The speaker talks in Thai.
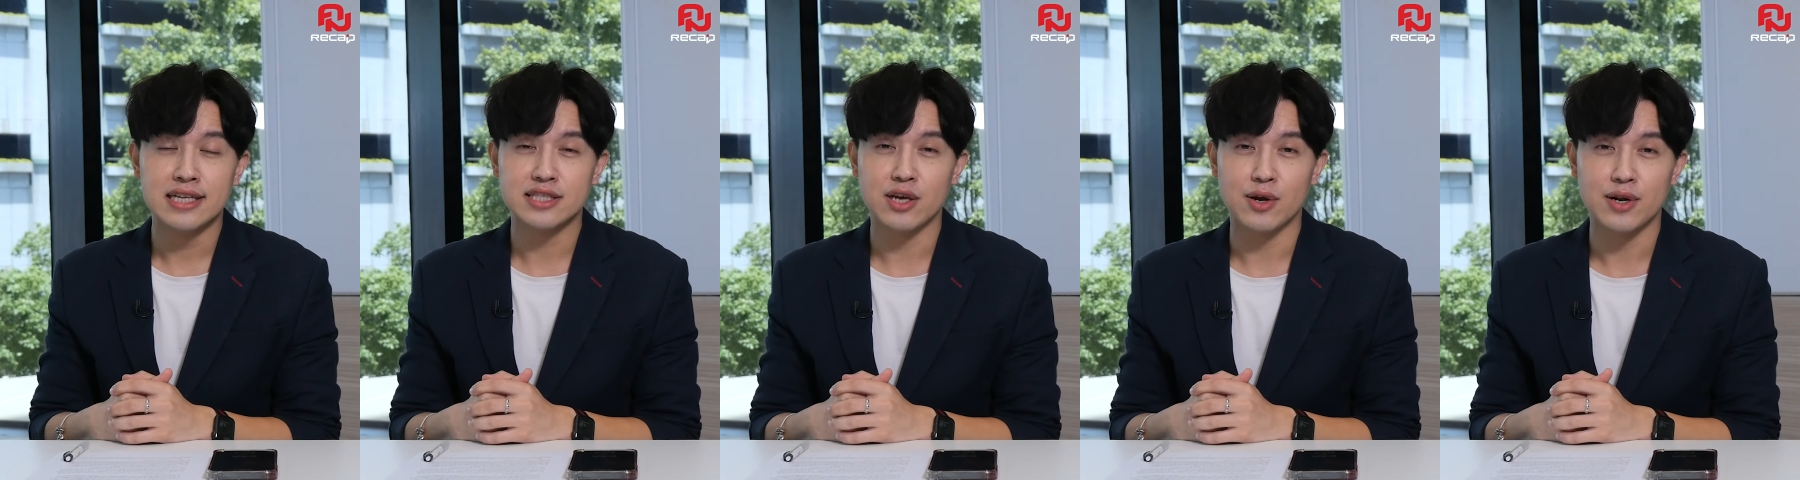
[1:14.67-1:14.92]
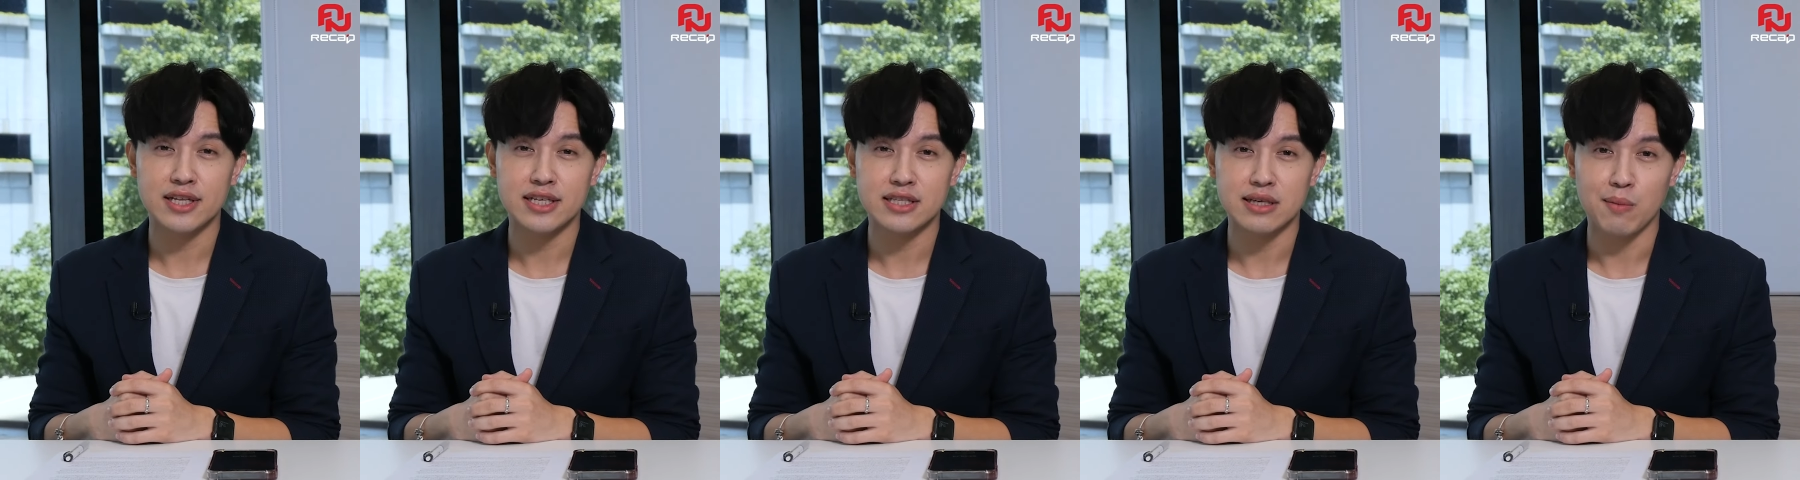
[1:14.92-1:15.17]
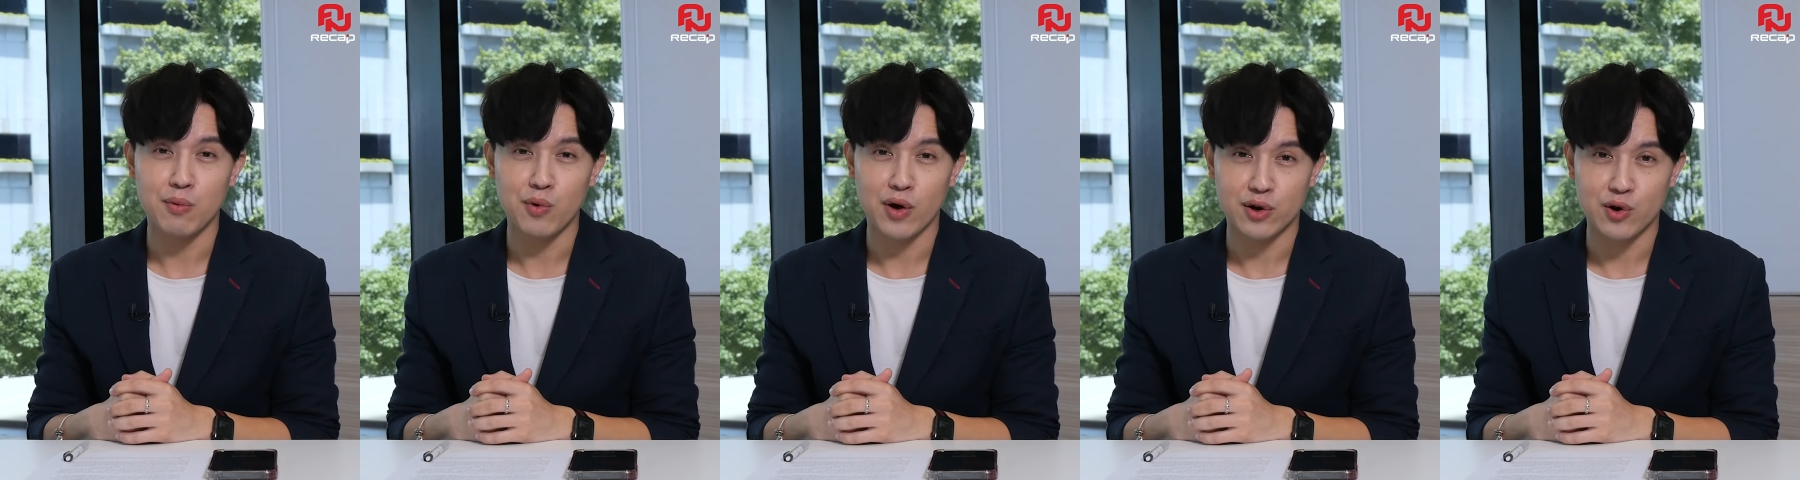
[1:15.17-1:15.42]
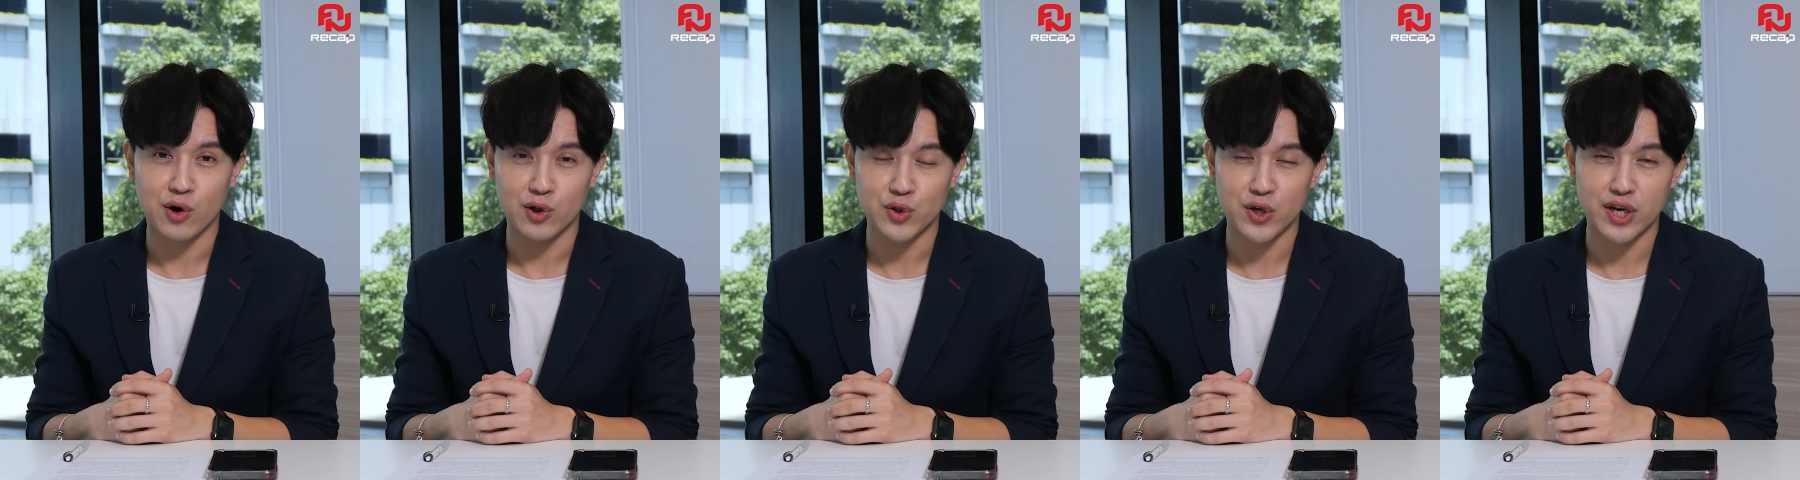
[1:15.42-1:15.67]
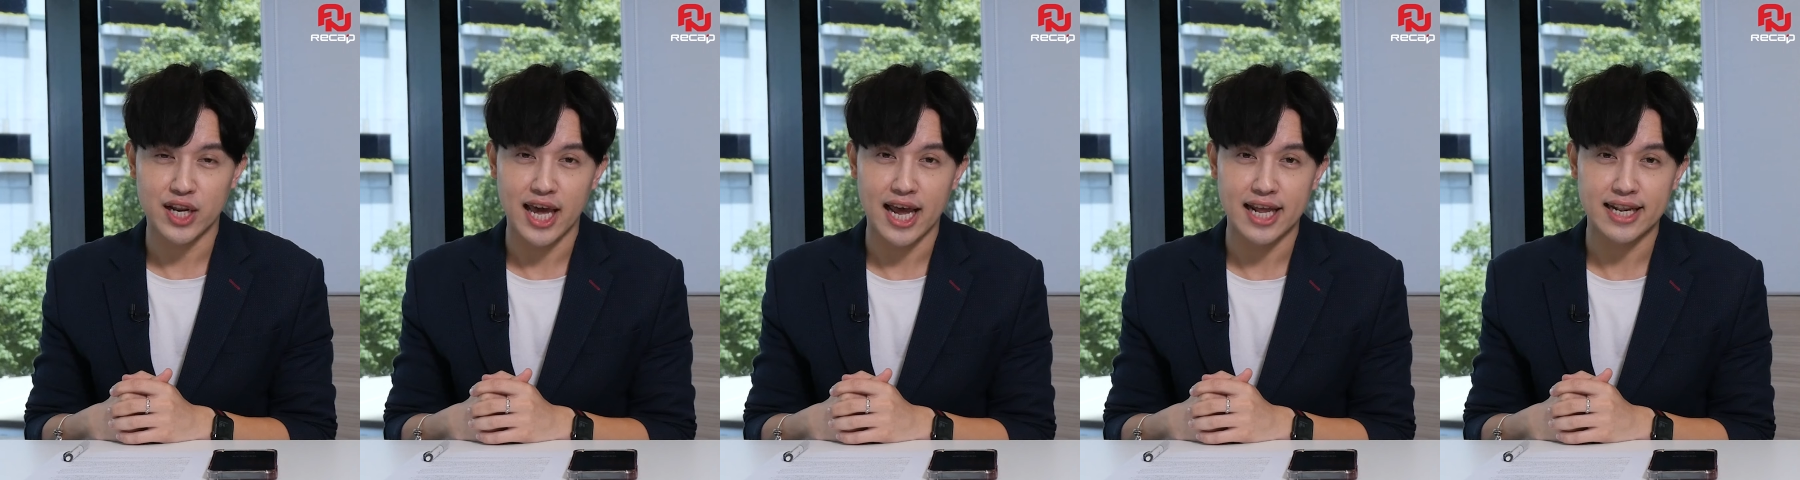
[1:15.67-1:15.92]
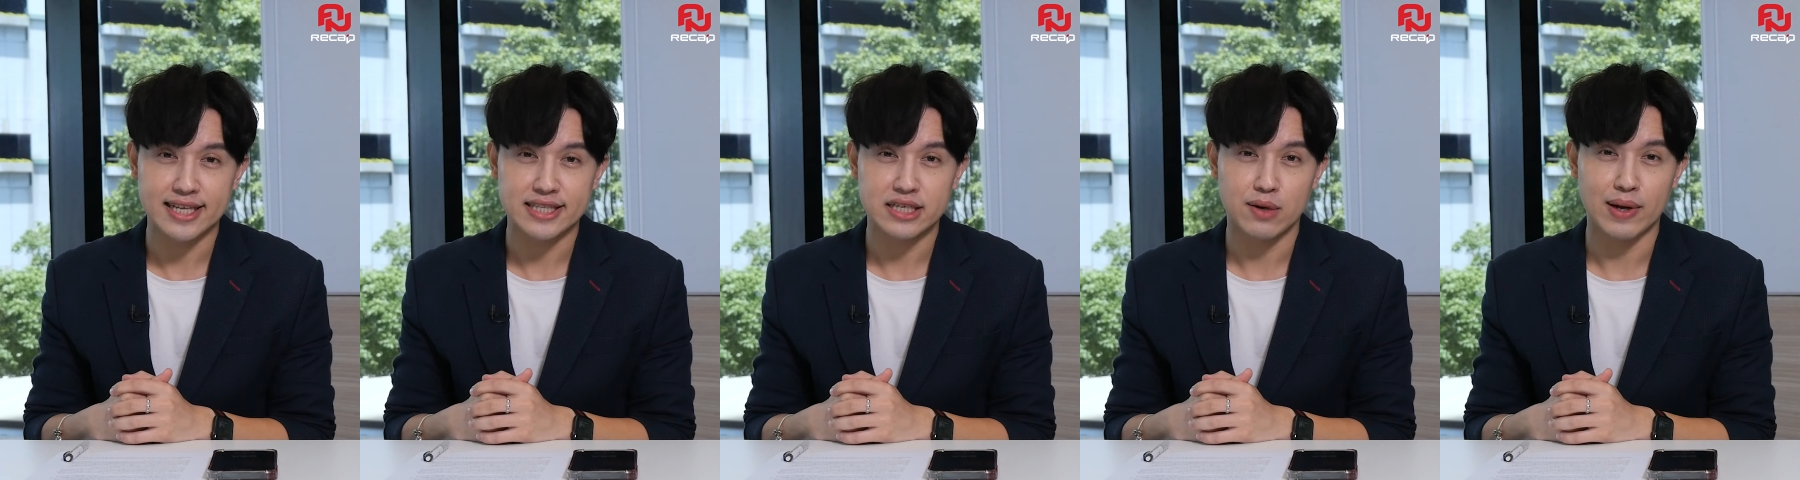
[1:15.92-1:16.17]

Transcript: เจ้าหน้าที่ตำรวจของตนเองใน